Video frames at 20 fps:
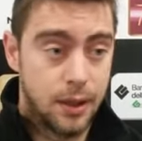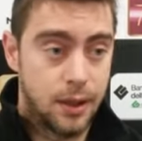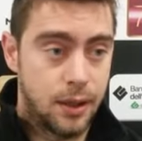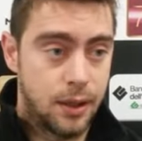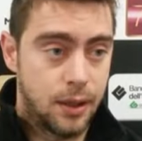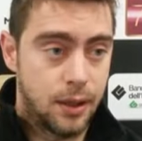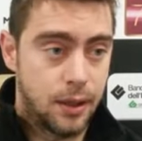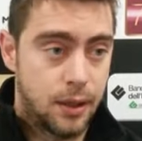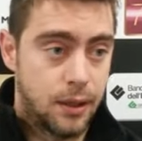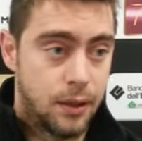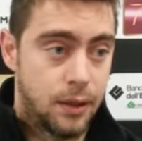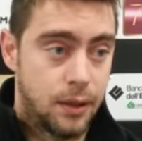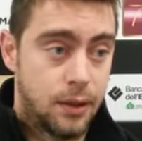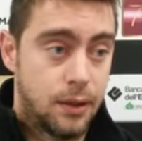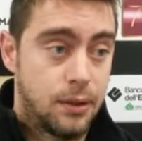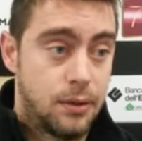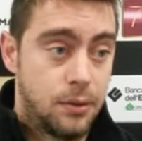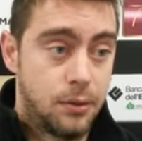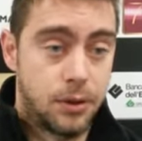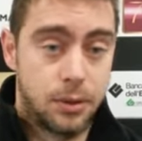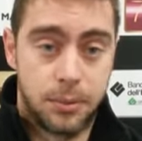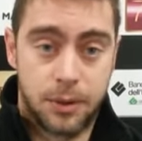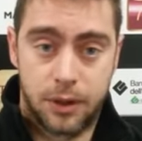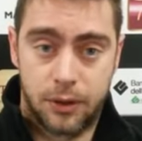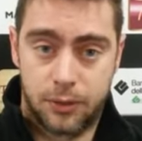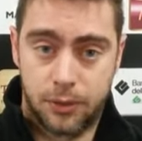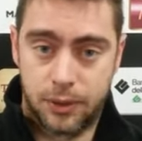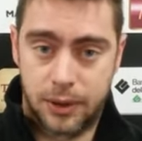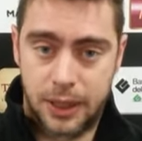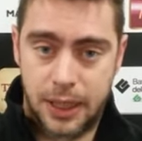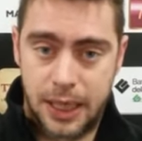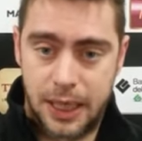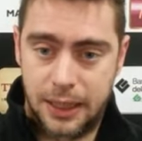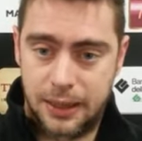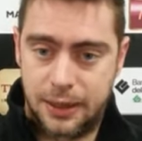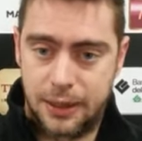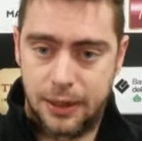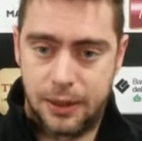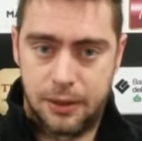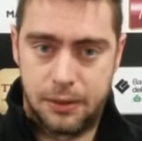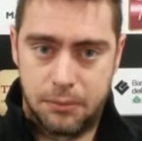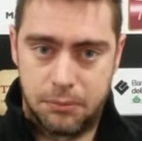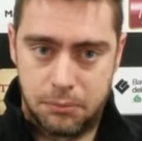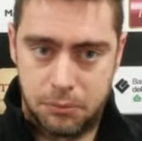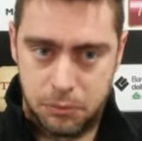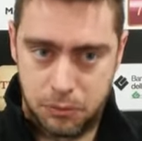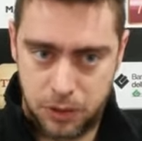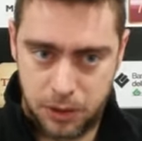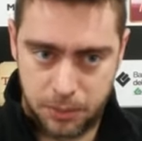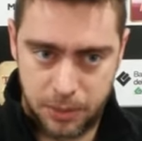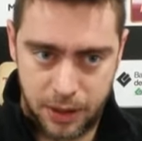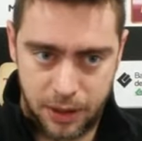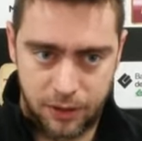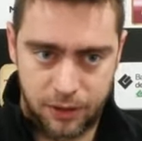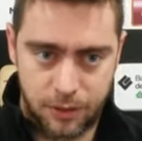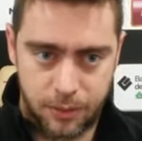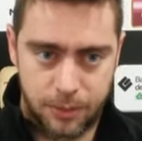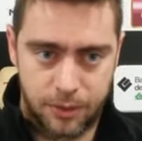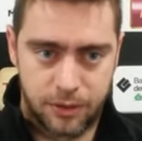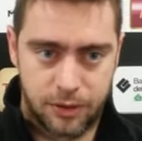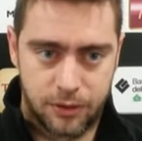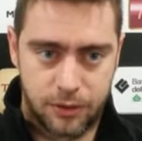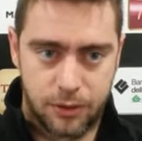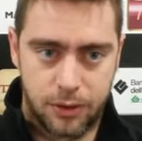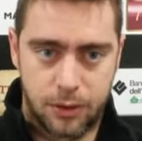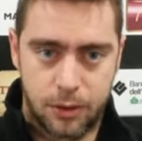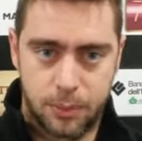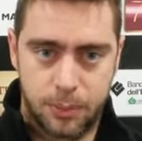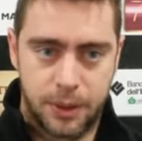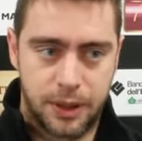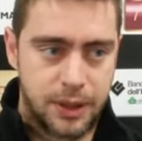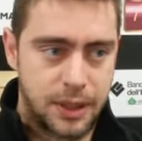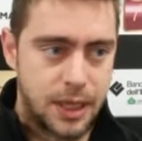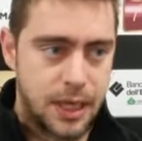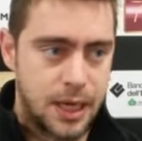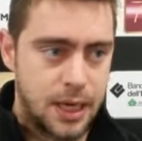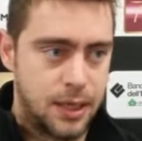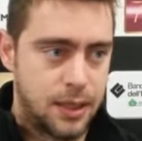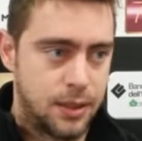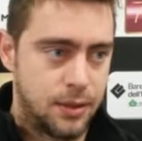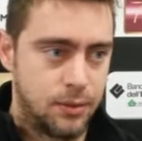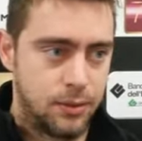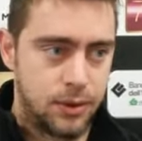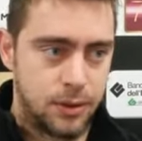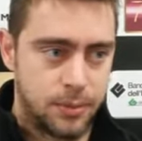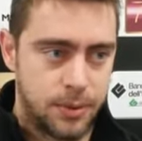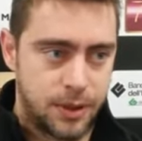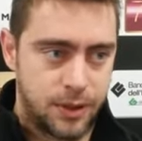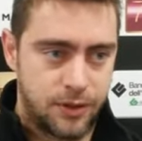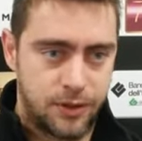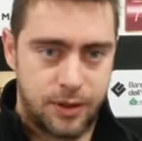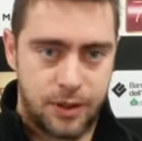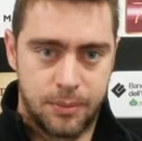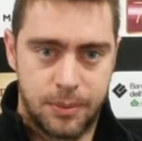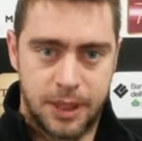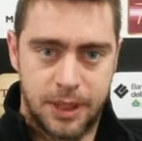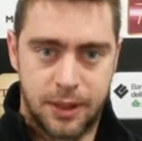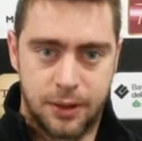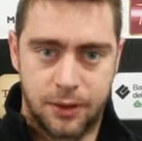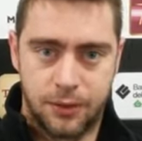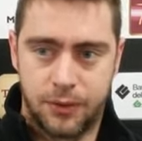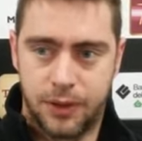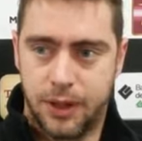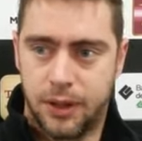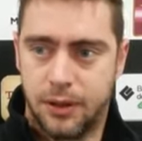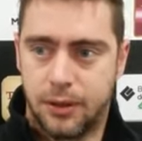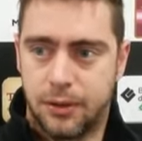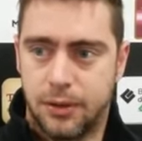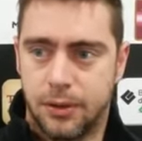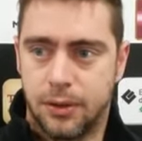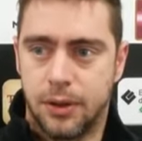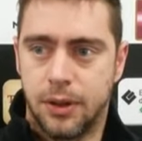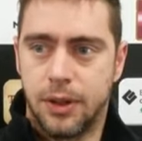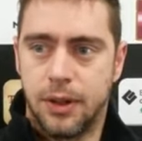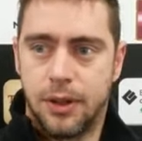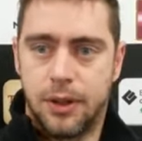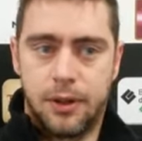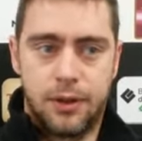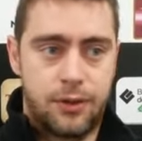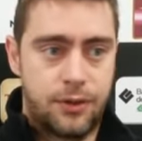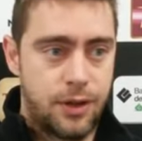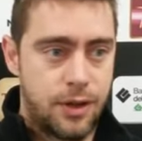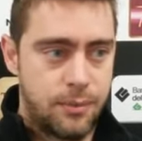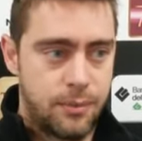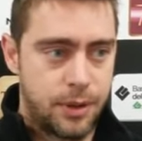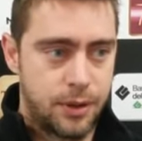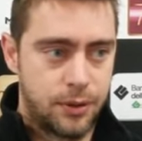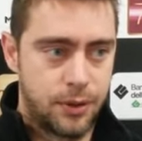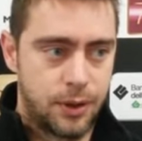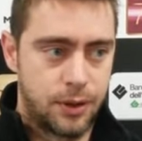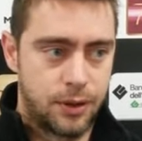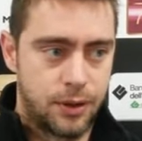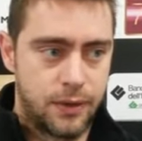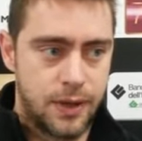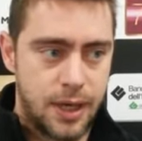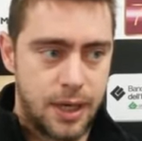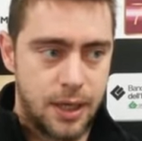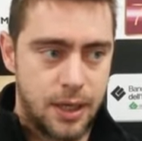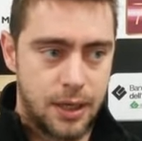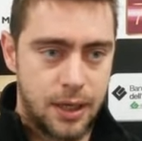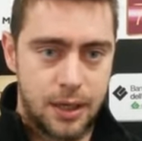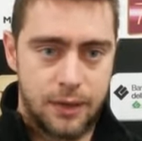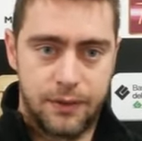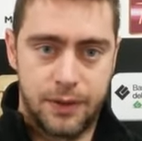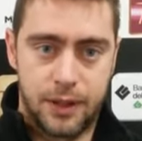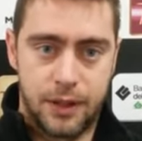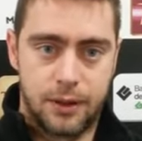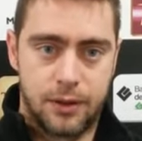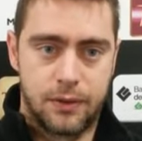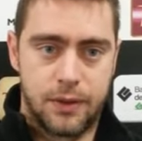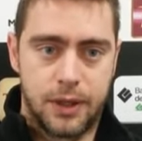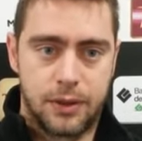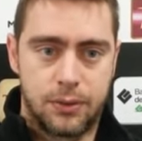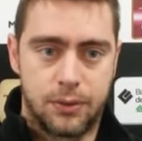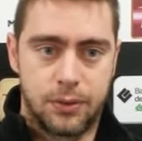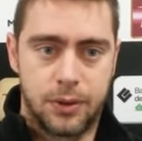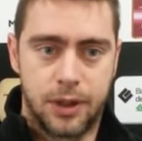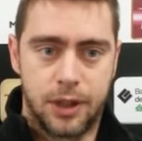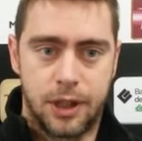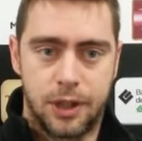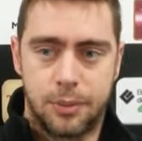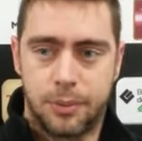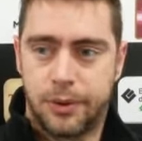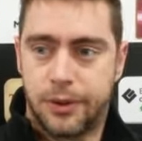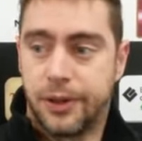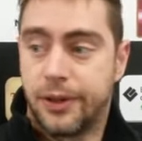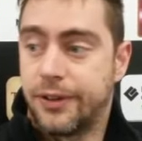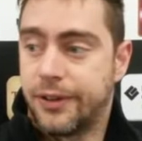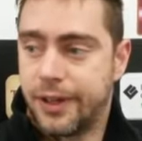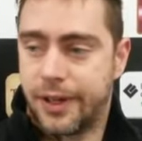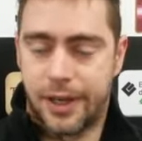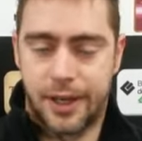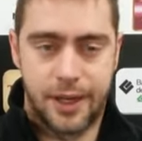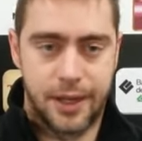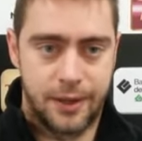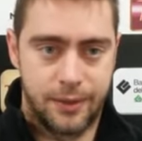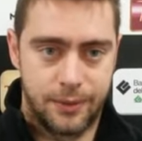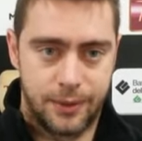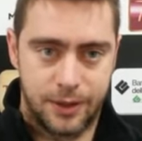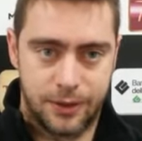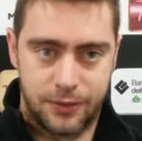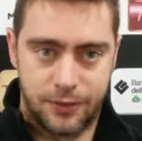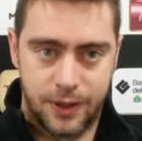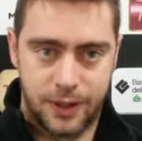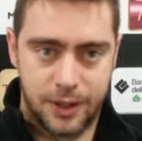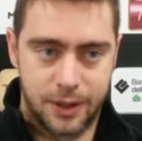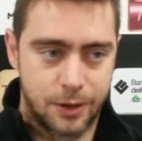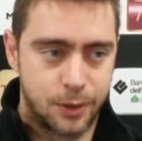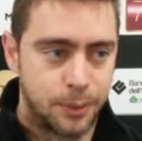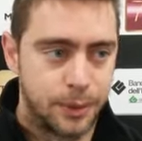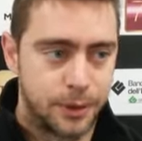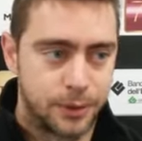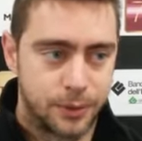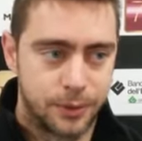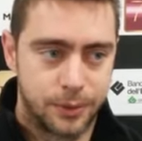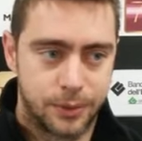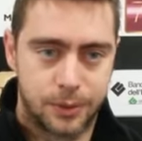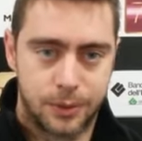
eh, gli ultimi risultati, una bellissima prestazione in Coppa Italia, l'ultima settimana hanno vinto, sembrano ritrova- aver ritrovato un ritmo, sarà una sfida come,